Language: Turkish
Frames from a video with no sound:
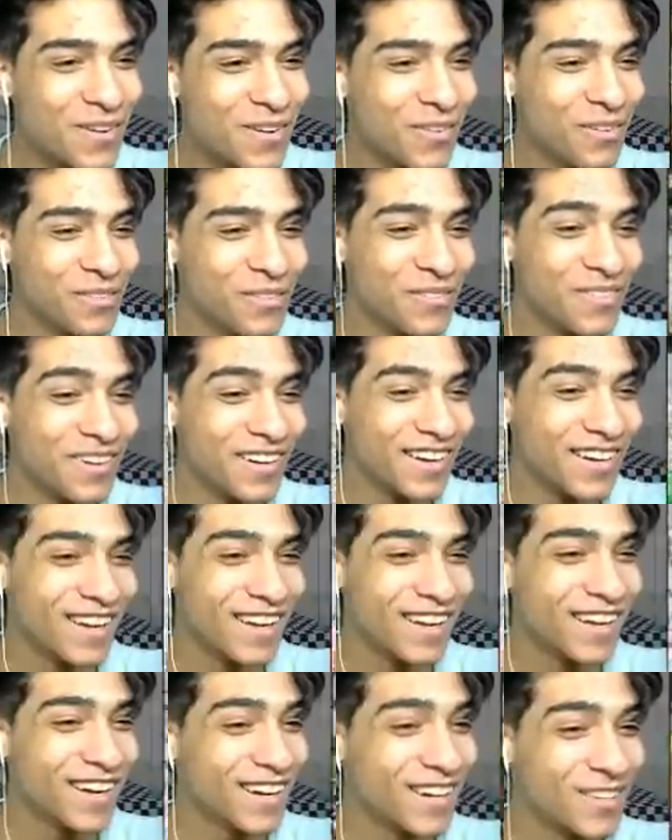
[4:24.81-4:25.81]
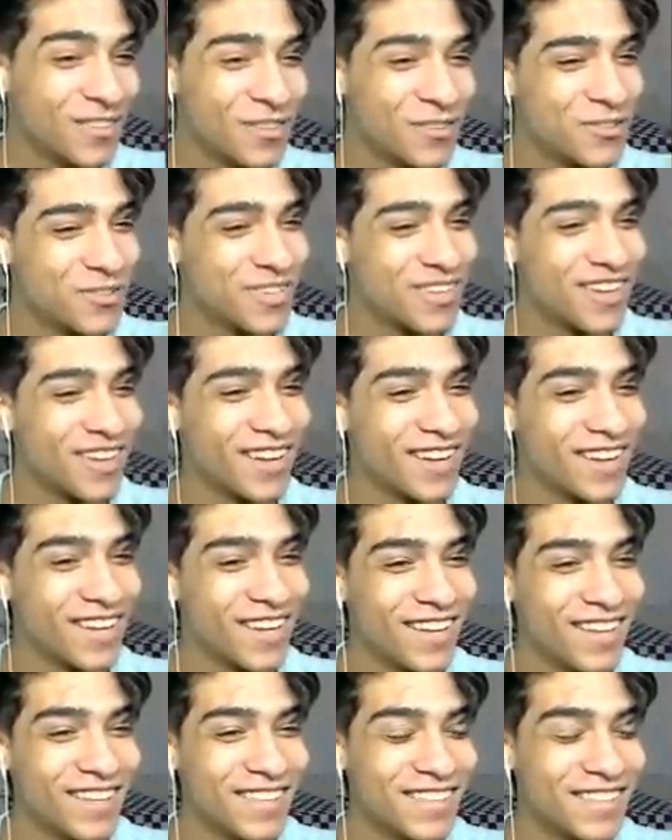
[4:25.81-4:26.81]
on numara yerlere düştü
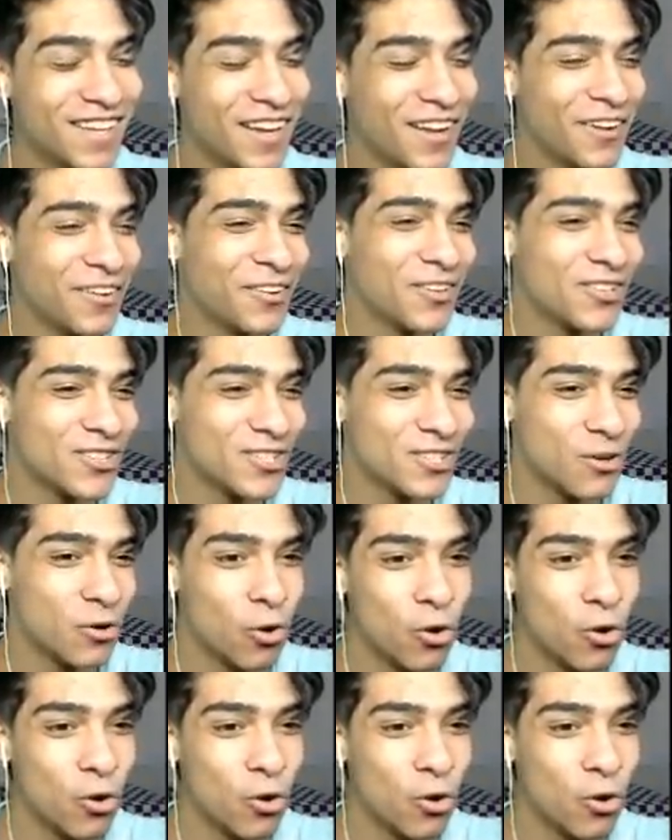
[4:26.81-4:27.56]
yine. Sağlık olsun.